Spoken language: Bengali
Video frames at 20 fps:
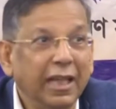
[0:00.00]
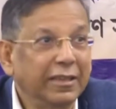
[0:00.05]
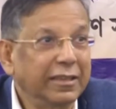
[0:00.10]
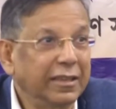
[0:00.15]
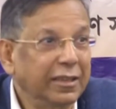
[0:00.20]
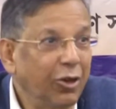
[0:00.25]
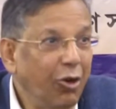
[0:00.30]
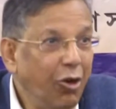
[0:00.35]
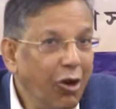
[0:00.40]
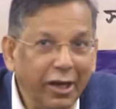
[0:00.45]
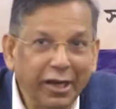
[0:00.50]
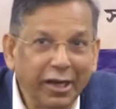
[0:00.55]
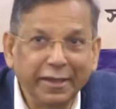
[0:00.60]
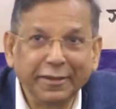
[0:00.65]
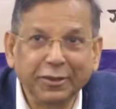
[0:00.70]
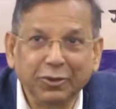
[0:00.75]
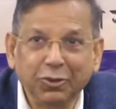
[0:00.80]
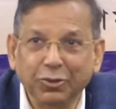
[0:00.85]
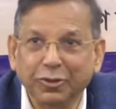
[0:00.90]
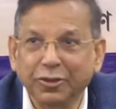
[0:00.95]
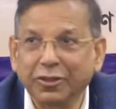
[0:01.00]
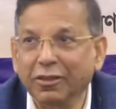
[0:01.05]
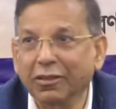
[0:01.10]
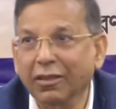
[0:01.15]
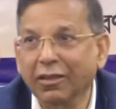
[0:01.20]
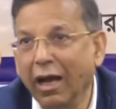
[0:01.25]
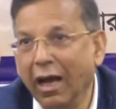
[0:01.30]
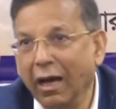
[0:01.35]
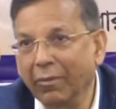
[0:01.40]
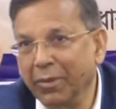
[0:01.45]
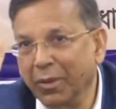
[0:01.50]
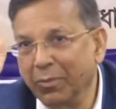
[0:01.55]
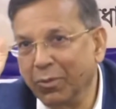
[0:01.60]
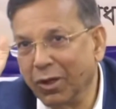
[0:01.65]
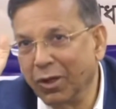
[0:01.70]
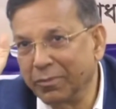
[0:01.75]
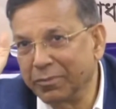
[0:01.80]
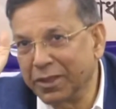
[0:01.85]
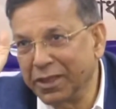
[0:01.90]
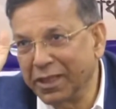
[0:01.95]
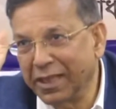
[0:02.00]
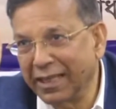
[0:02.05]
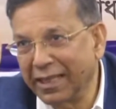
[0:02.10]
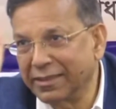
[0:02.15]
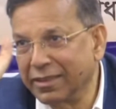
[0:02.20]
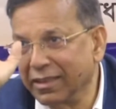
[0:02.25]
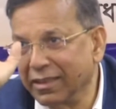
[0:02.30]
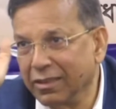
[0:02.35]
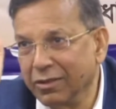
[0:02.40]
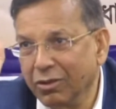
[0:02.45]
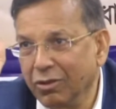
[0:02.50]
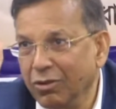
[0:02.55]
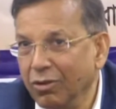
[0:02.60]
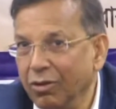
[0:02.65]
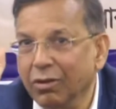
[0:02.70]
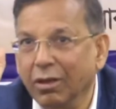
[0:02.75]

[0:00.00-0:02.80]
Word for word: তাদেরকে হয়রানি করছি আমরা বললাম ঠিক আছে